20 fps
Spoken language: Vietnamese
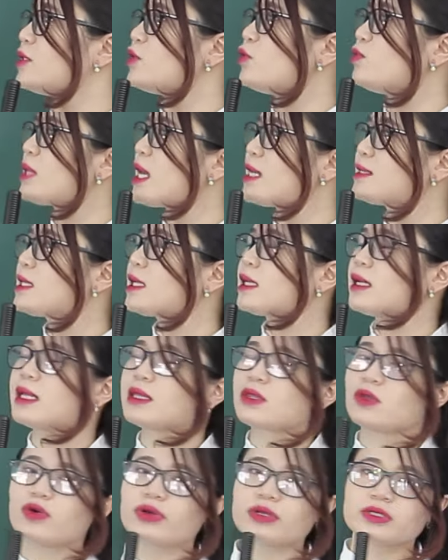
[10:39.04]
là chúng ta dịch là
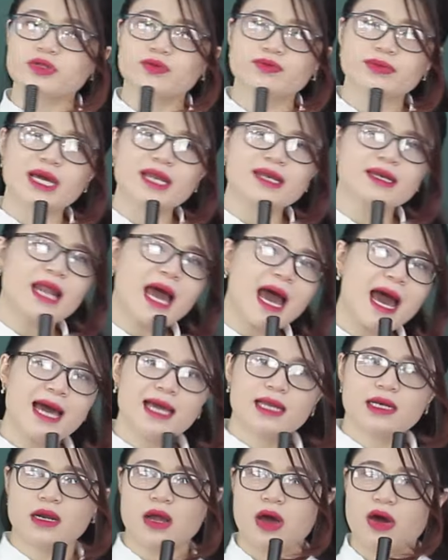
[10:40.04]
chúng ta đã
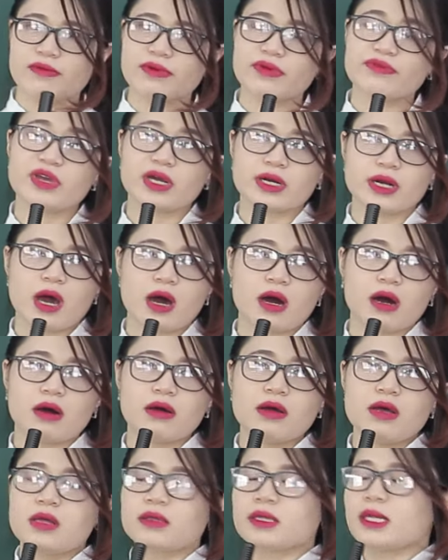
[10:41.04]
nói về việc đó.
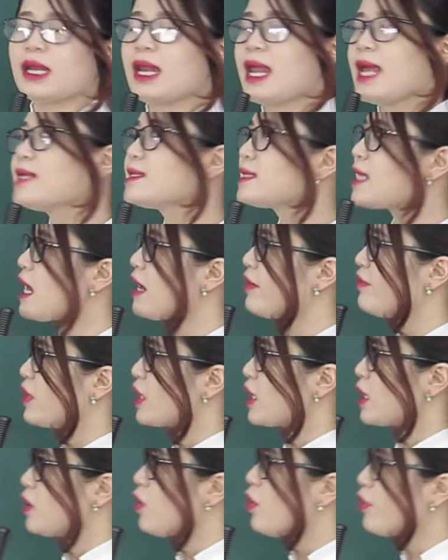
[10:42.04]
Thế lẽ ra với
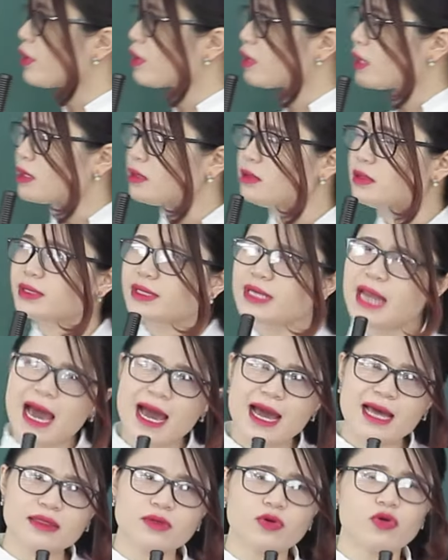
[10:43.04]
cái từ
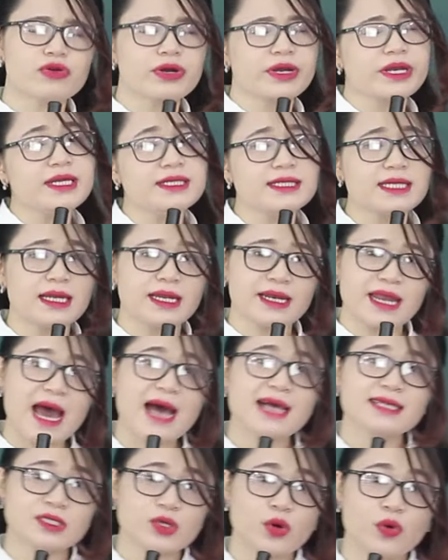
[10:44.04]
đã, từ already dịch là
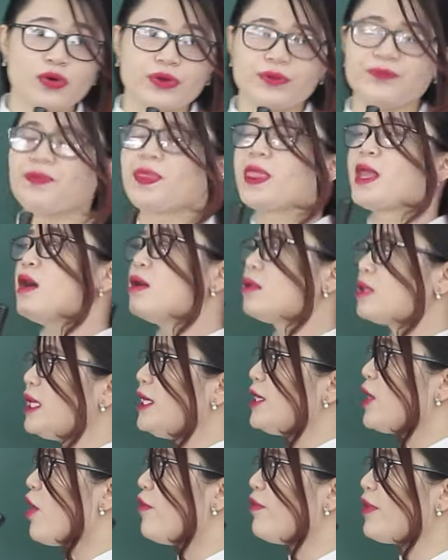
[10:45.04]
đã rồi
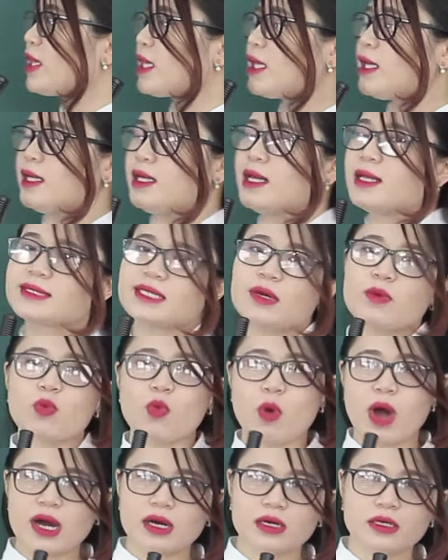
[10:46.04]
thì nó phải thể hiện trong
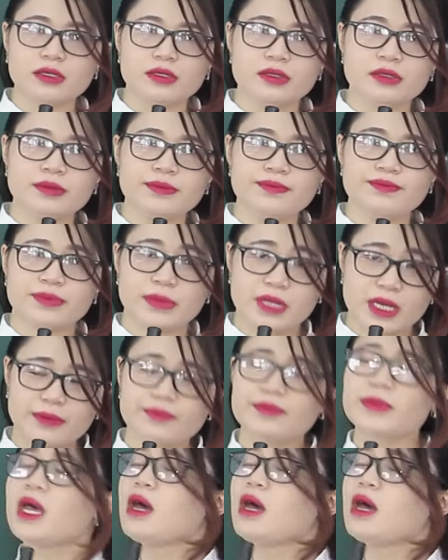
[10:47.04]
quá khứ nhá.